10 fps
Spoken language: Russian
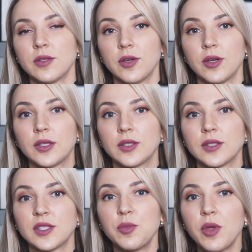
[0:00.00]
э, к
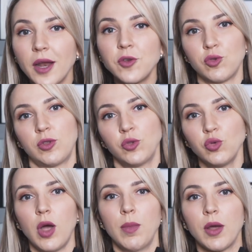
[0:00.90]
собиранию
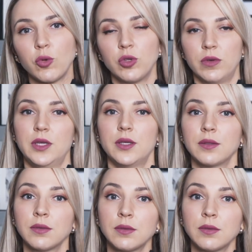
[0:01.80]
тату-оборудования.